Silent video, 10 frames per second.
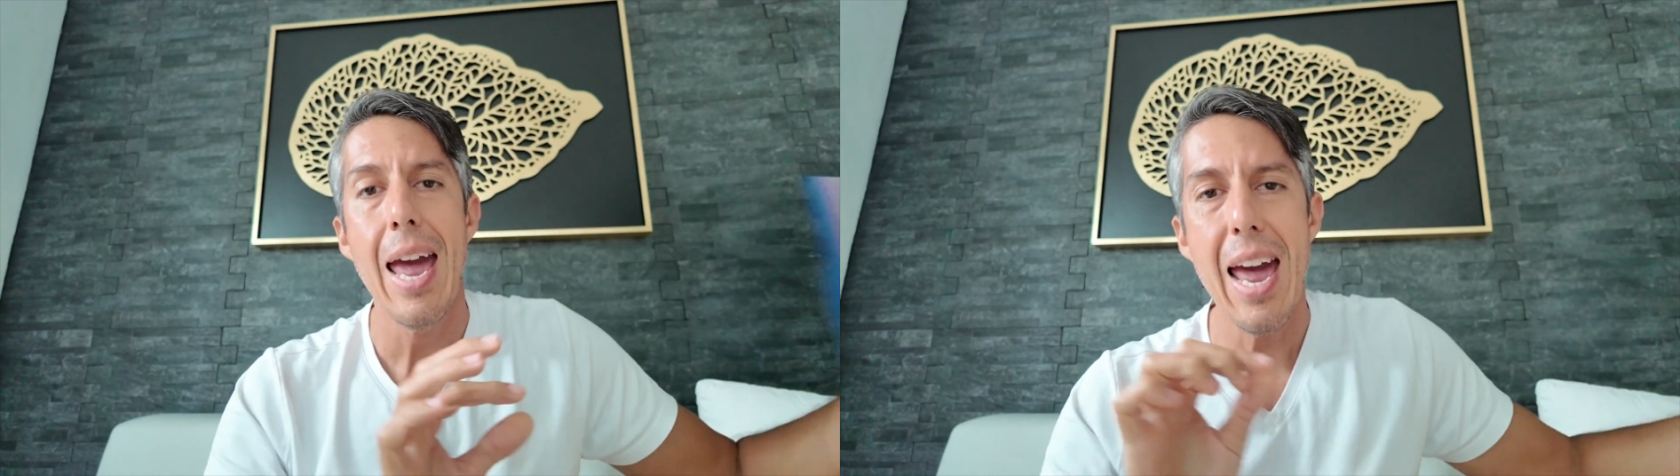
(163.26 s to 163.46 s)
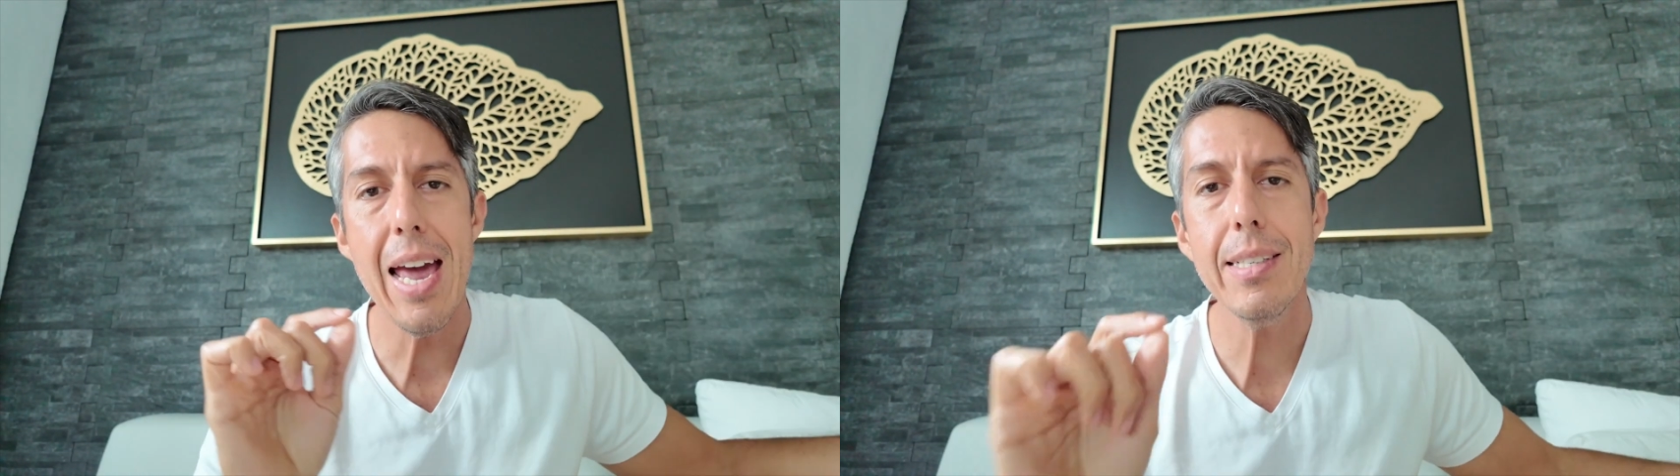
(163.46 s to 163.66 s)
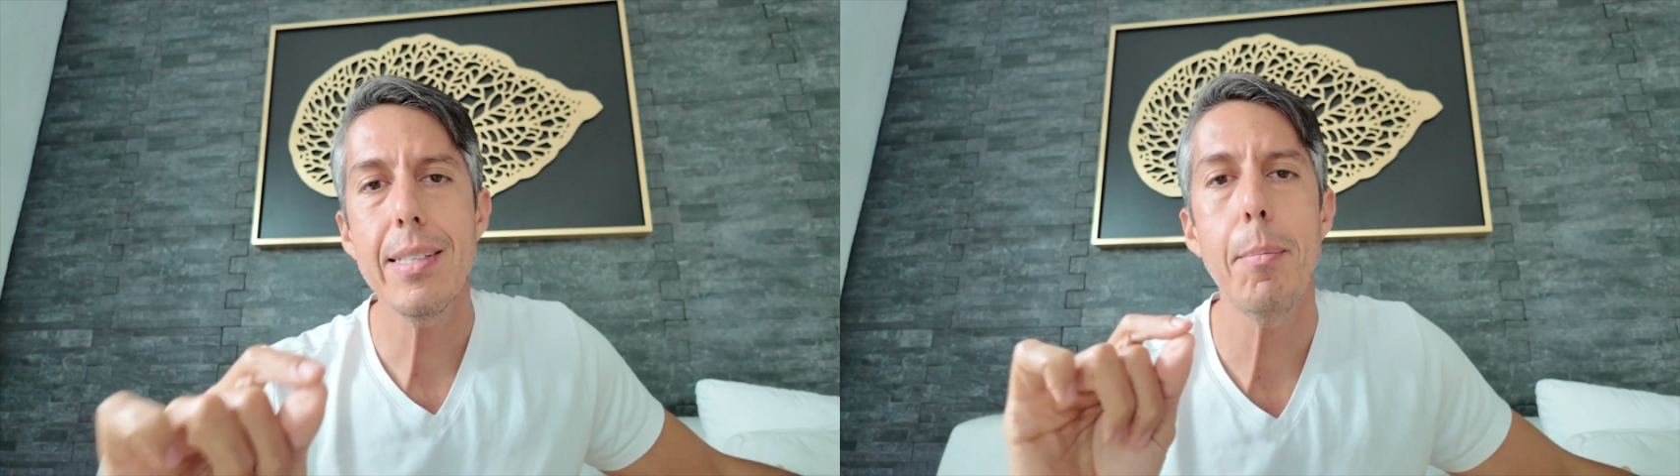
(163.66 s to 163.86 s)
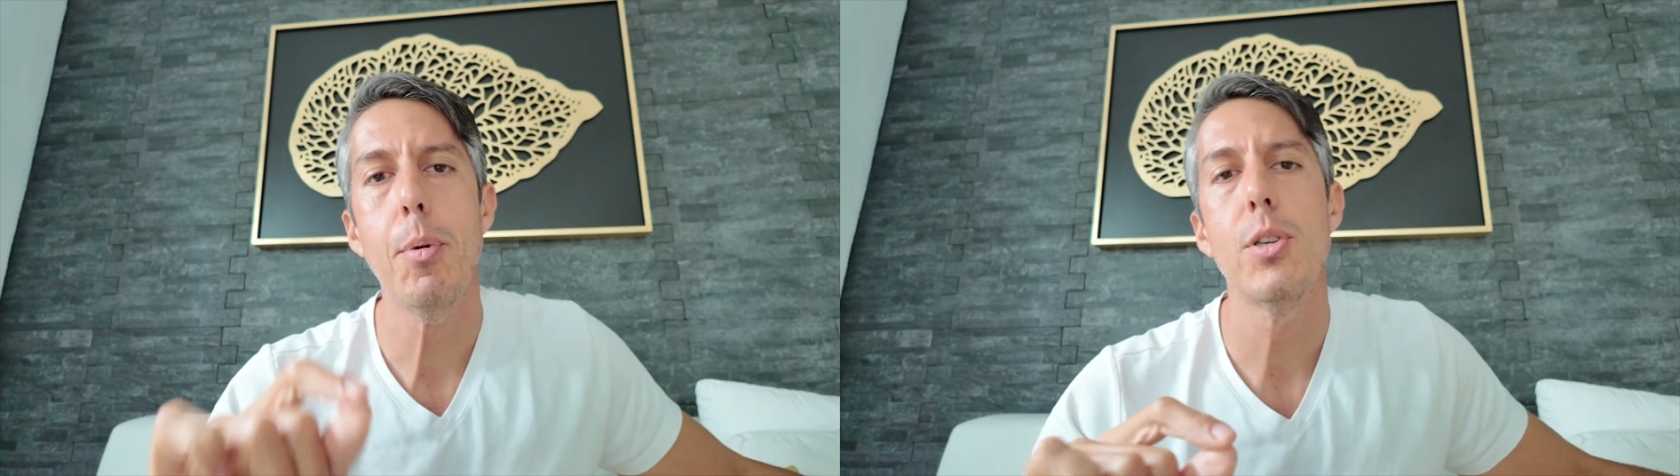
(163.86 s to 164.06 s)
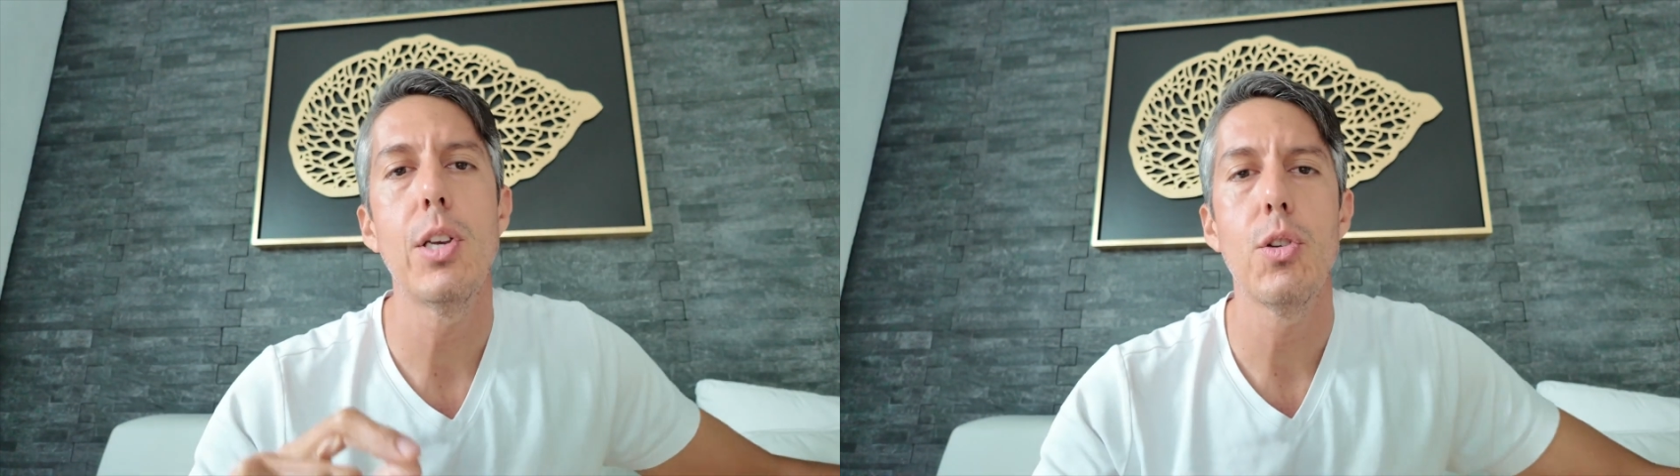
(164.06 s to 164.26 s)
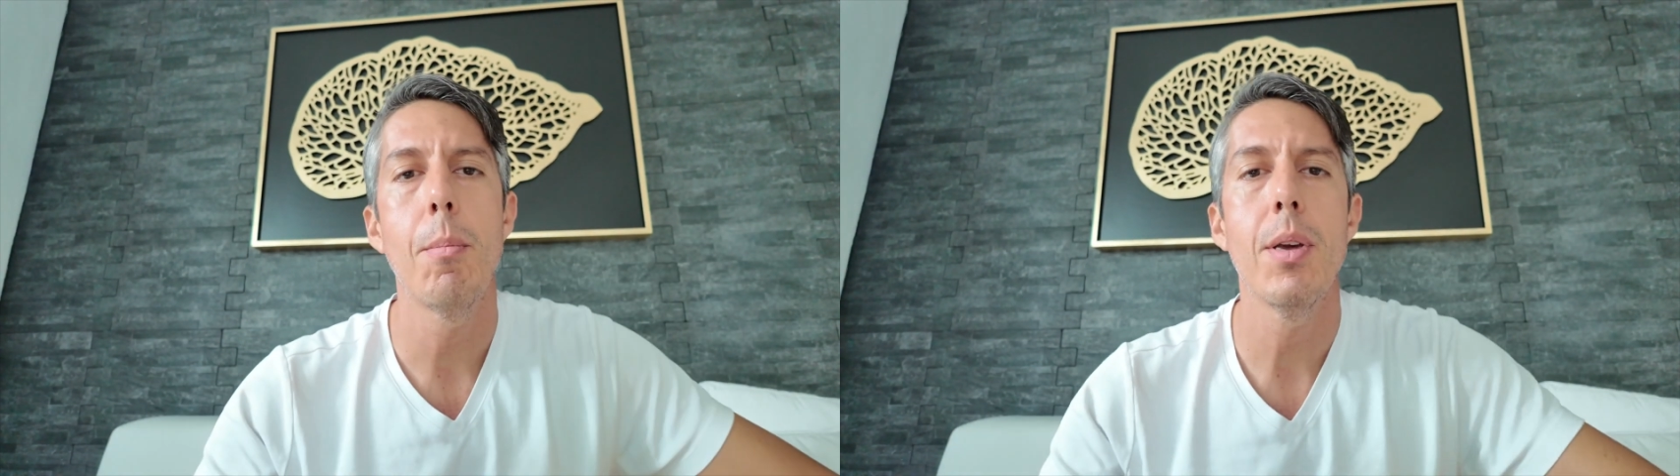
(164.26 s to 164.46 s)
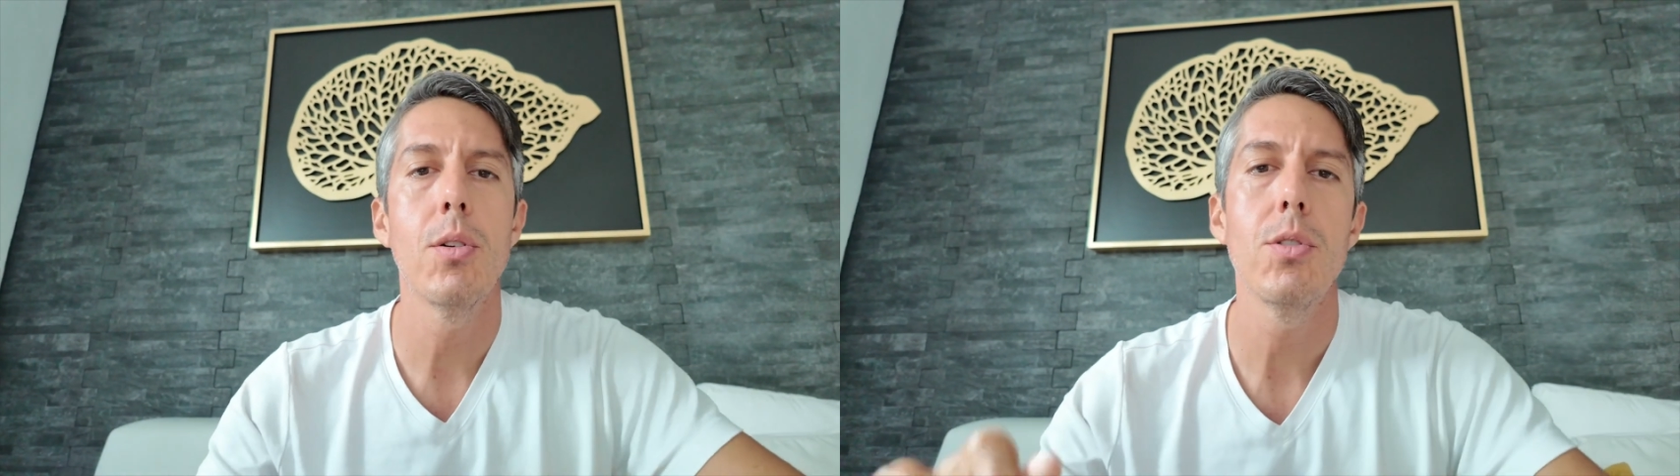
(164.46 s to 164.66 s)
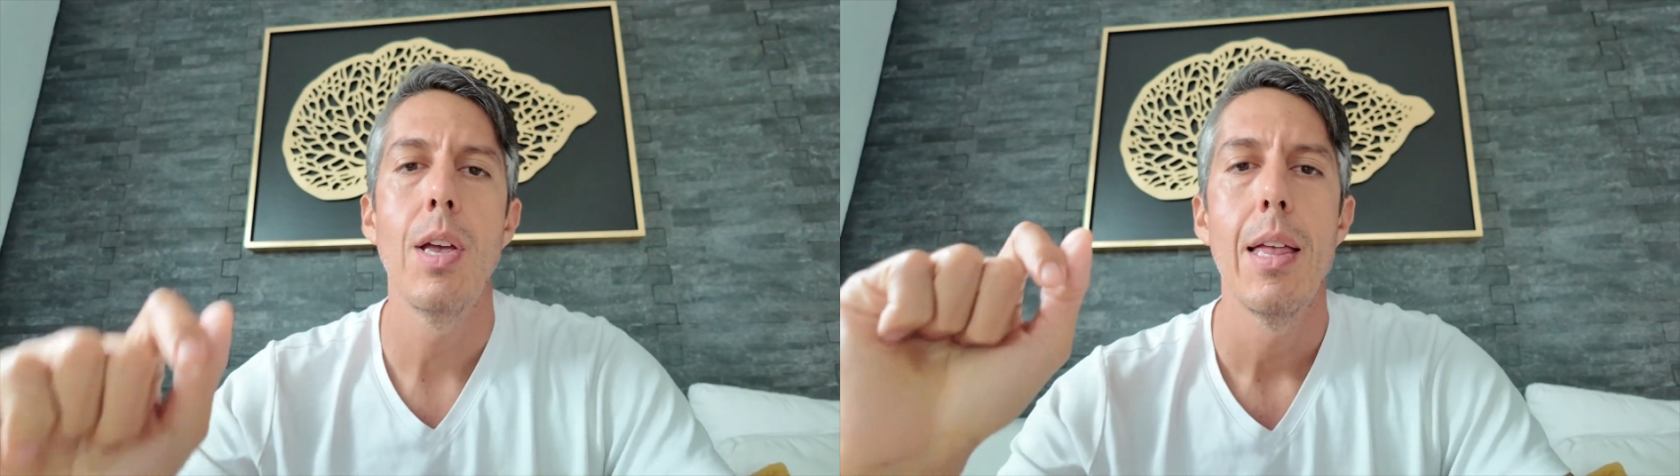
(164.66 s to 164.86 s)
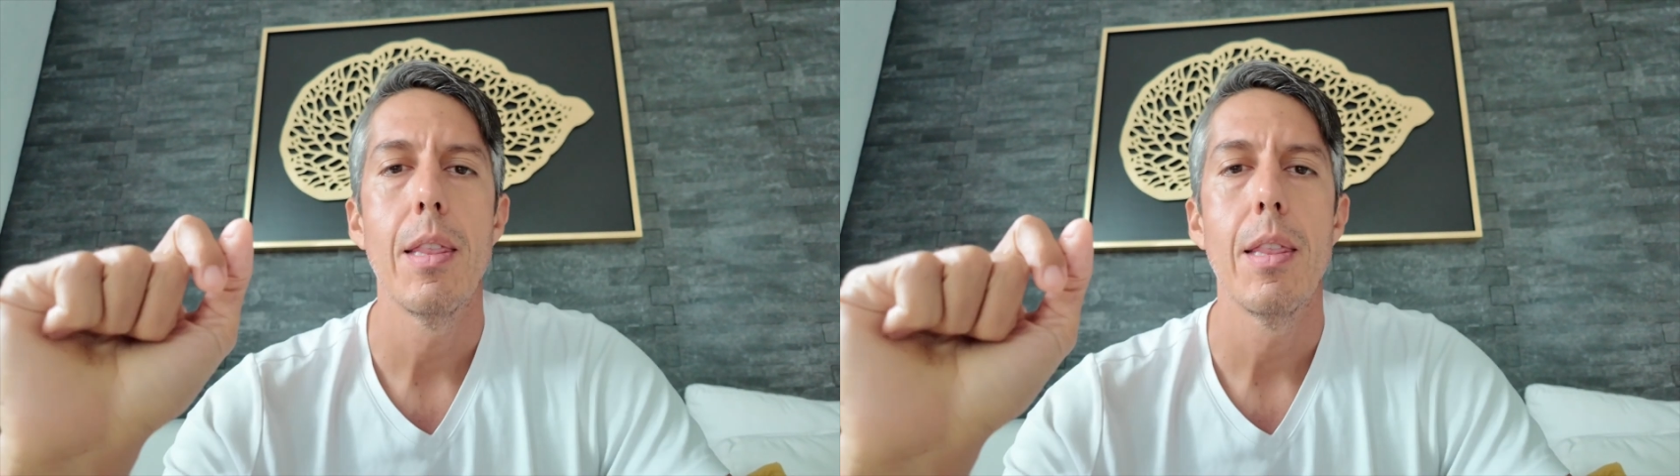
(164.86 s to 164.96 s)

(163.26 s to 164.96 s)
Este proceso, amigos,